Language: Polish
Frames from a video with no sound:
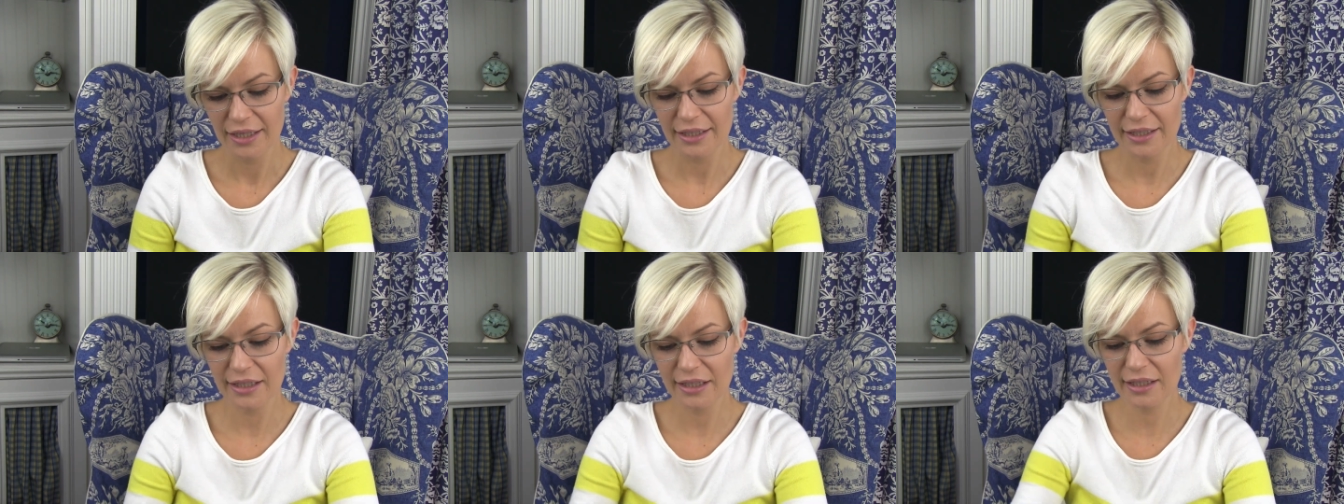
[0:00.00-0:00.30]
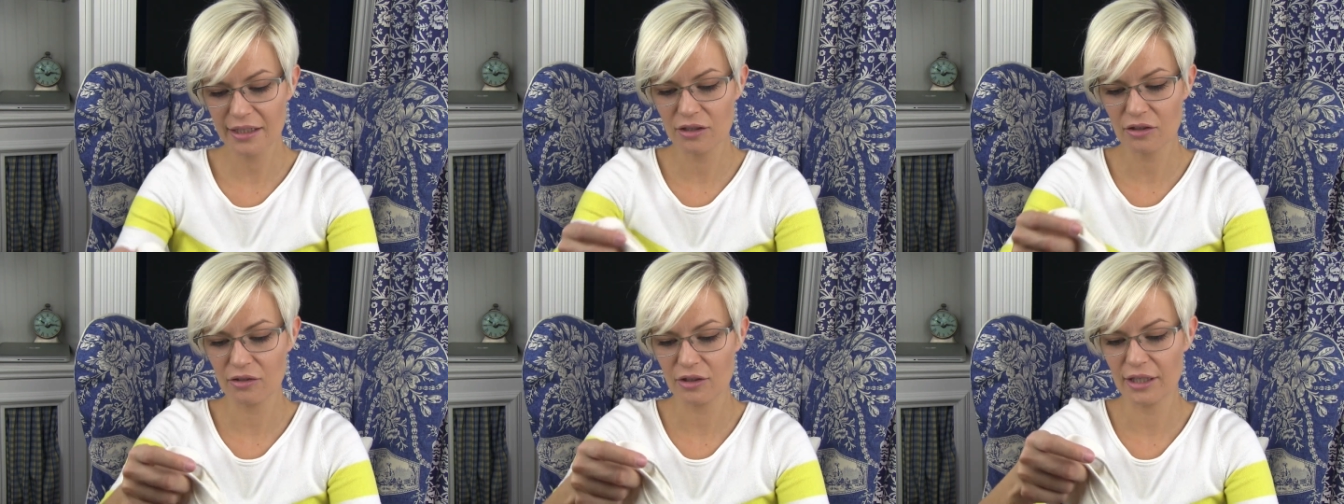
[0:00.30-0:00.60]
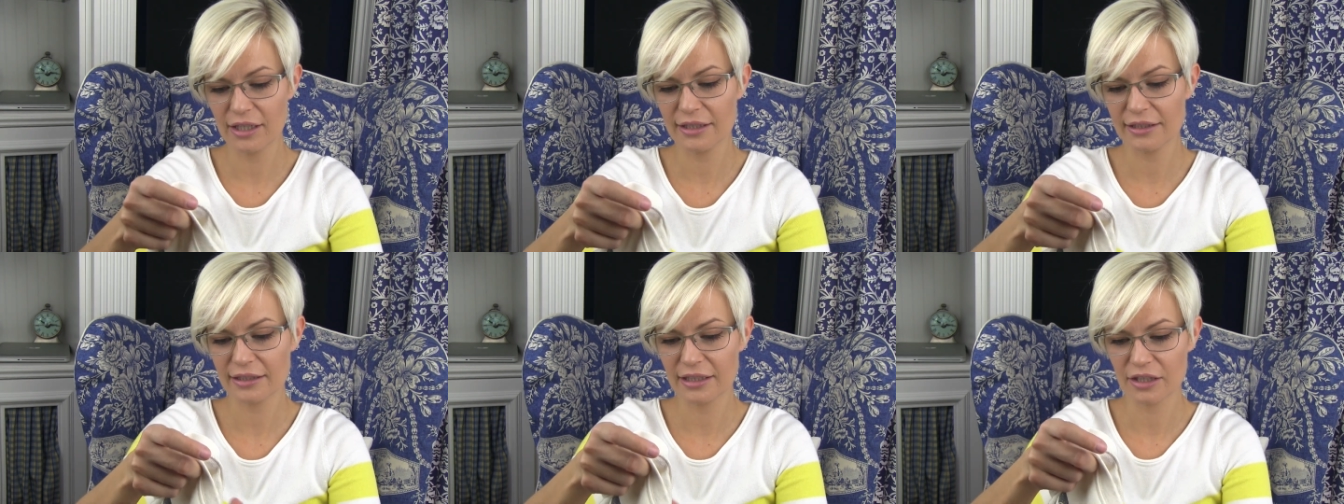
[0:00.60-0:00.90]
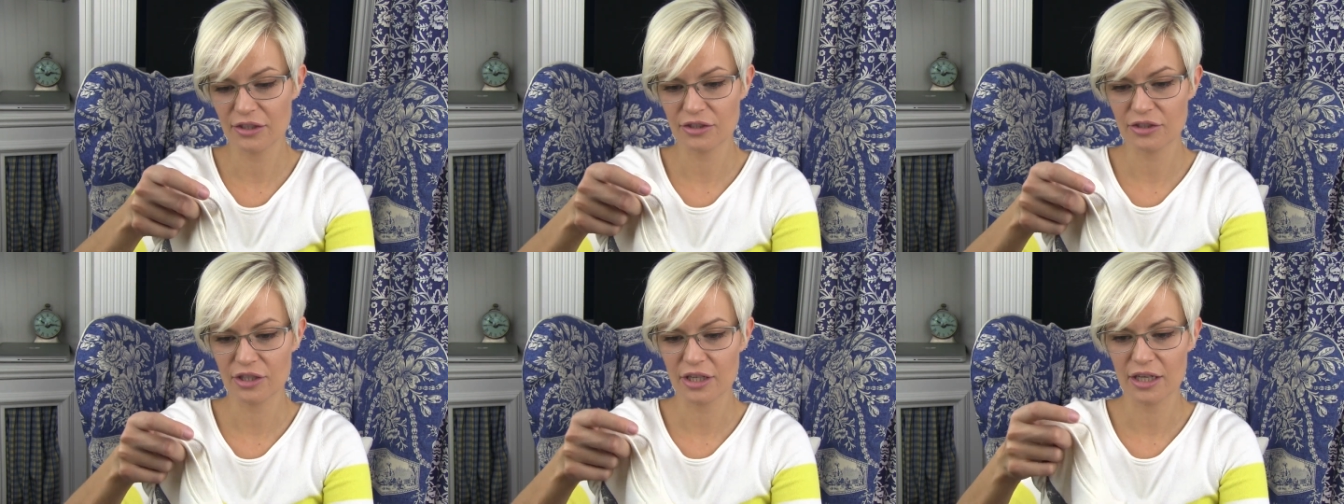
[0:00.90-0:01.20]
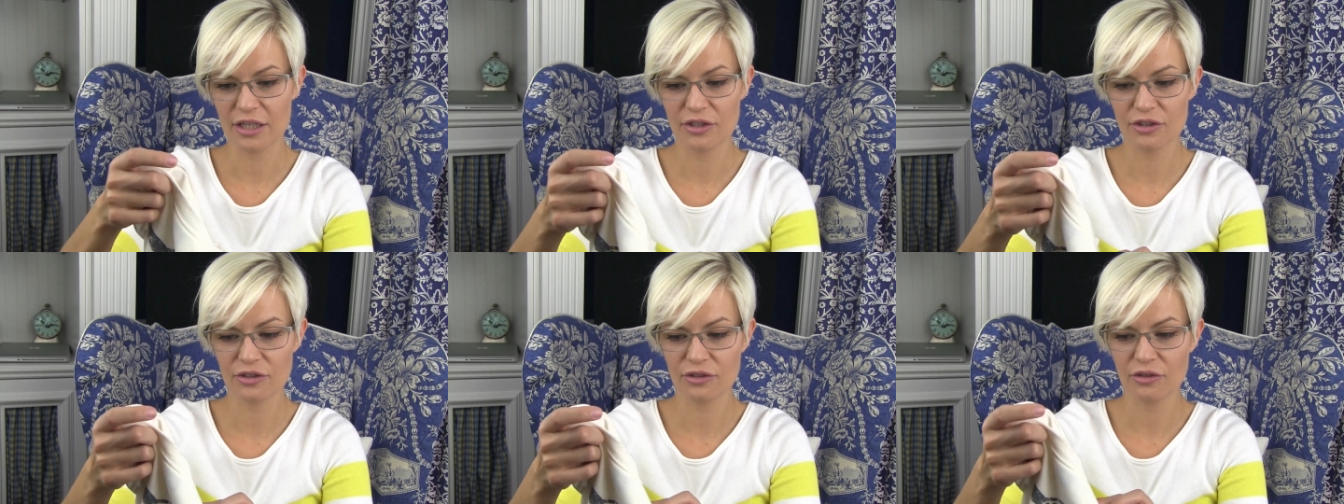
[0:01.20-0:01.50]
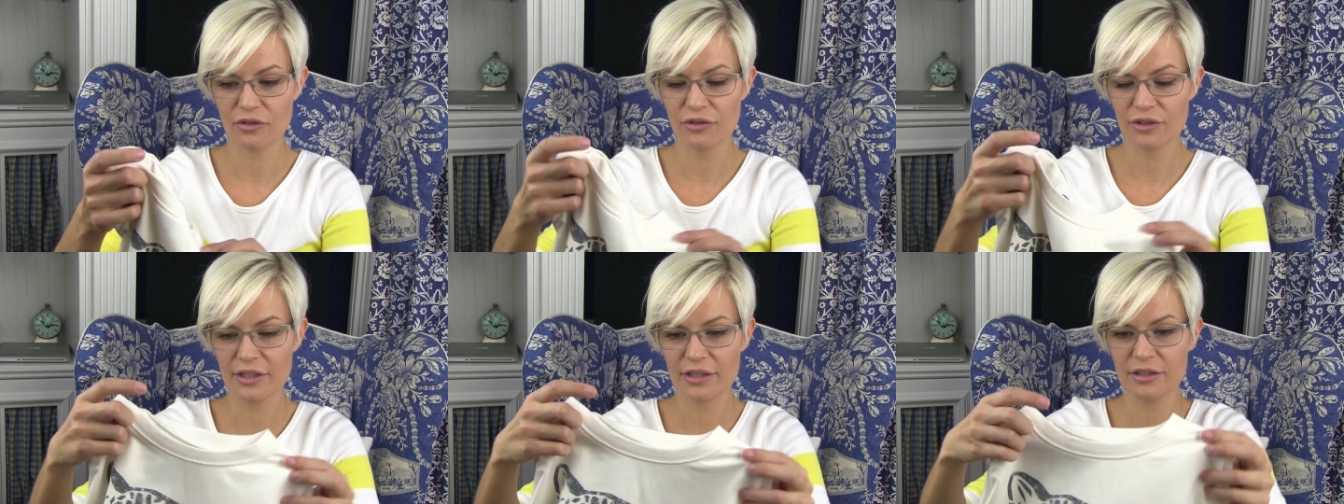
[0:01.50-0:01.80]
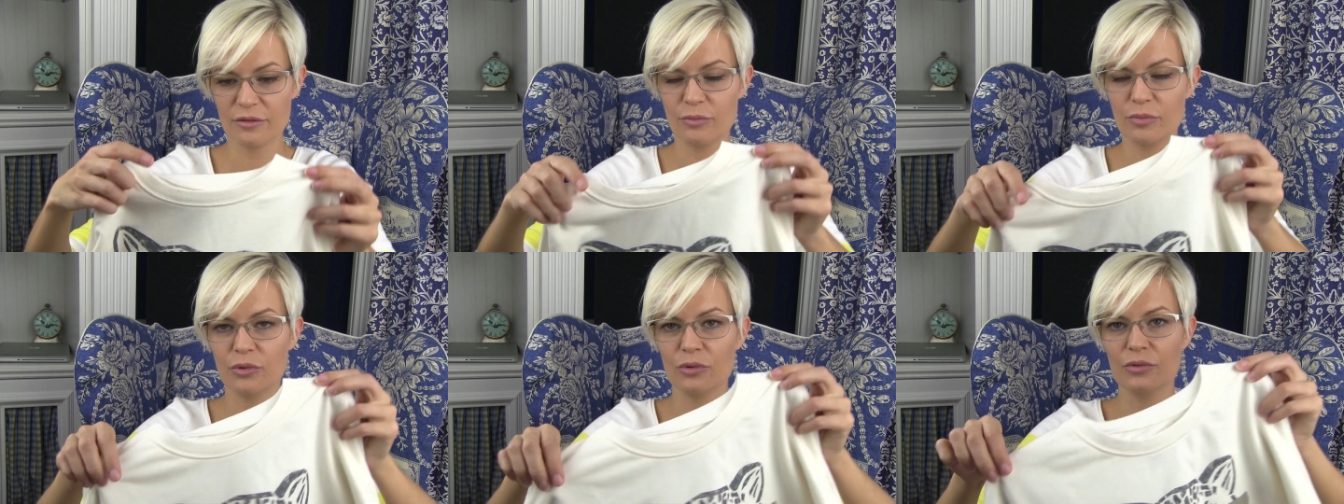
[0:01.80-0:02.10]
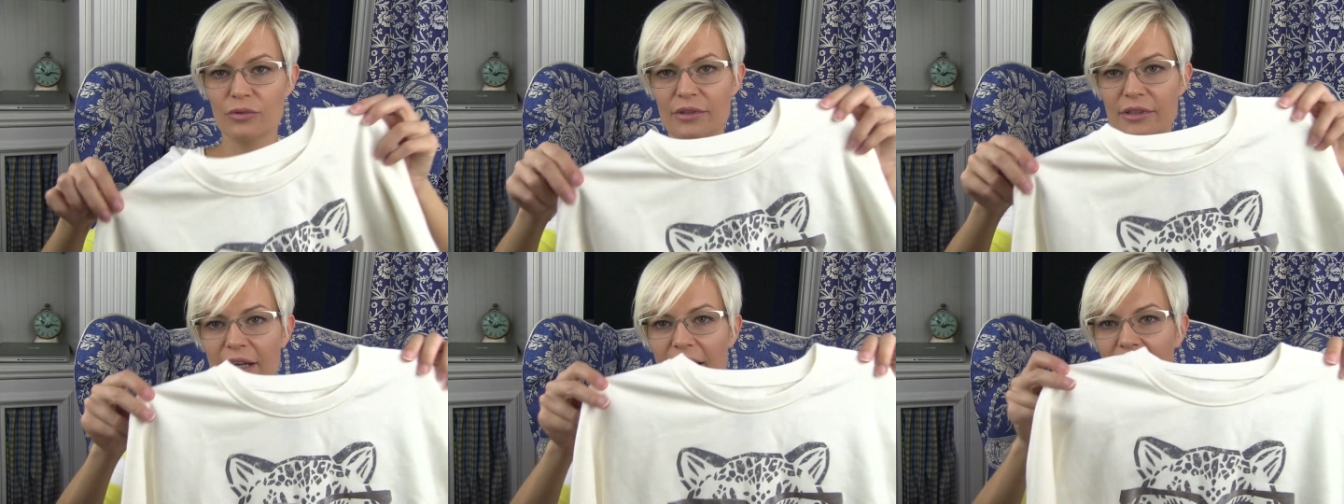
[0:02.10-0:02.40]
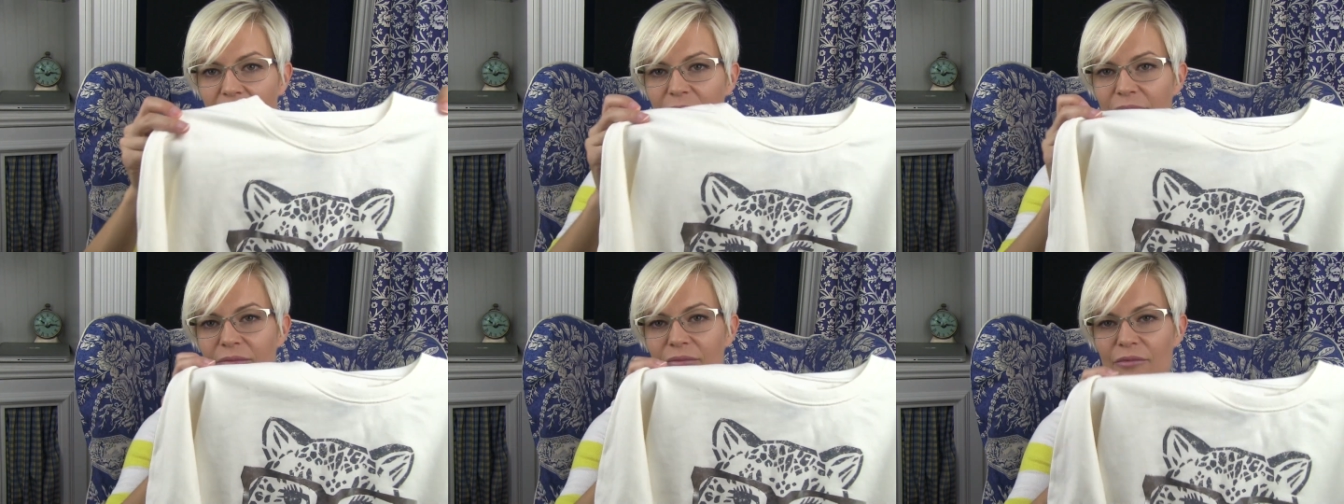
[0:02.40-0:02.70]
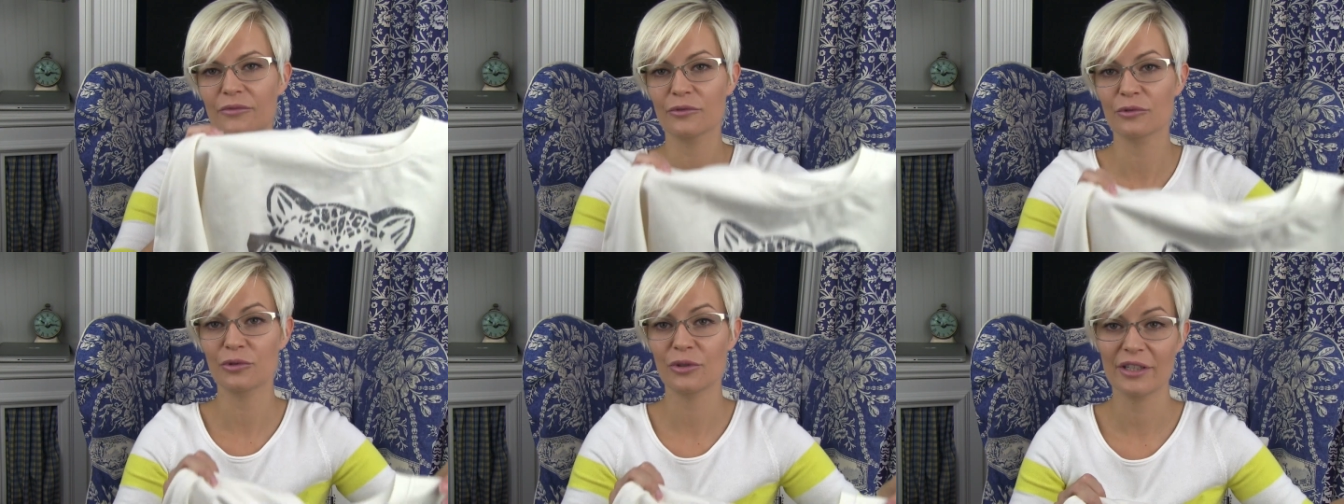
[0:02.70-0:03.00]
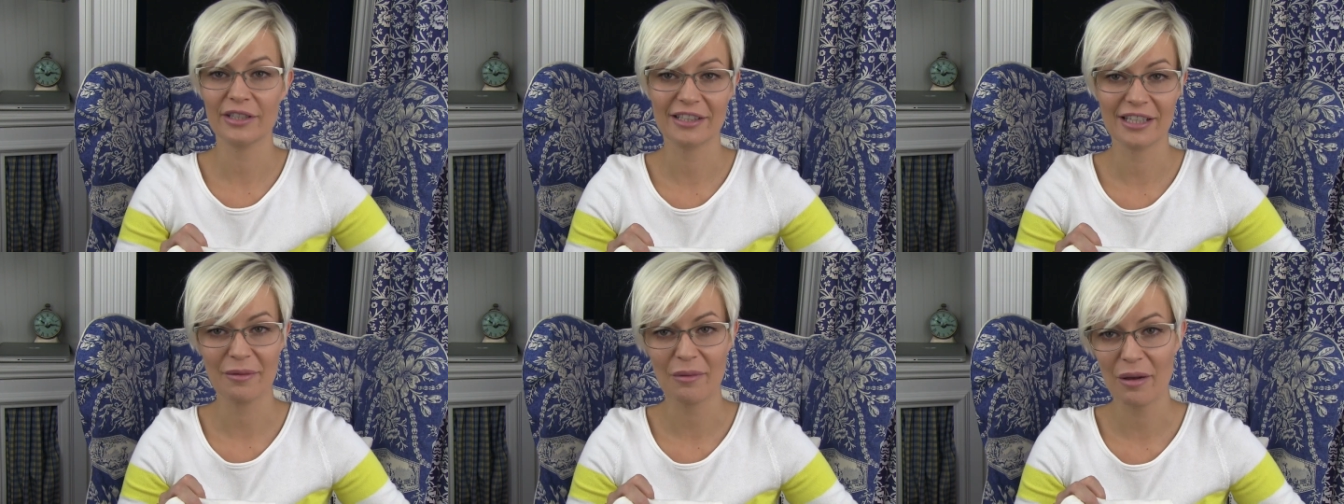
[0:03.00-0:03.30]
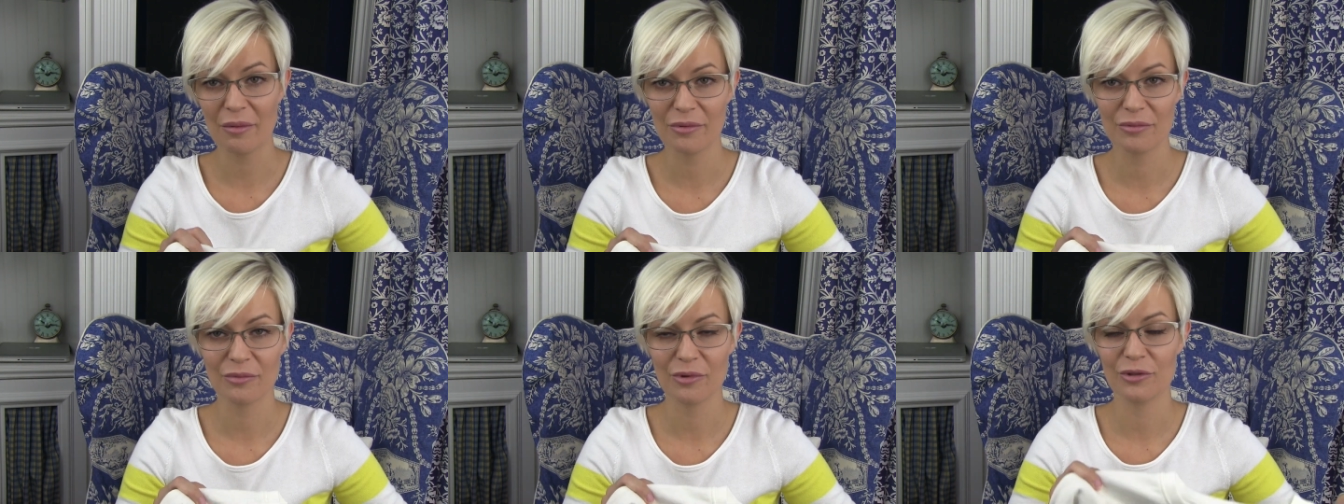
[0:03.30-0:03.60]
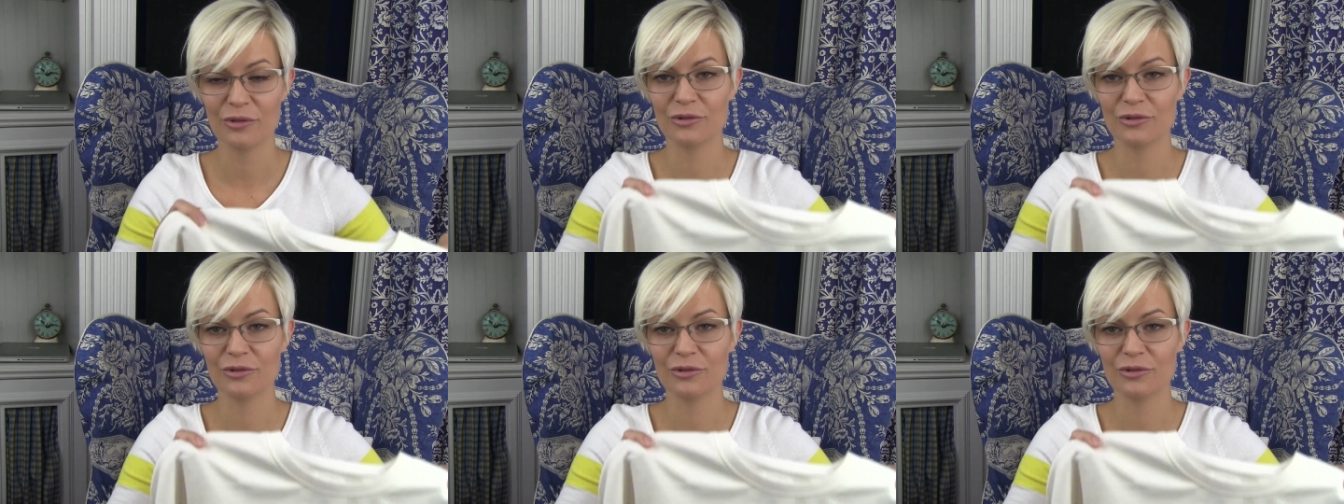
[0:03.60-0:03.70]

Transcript: I kolejna rzecz to jest bluza, w której sama bym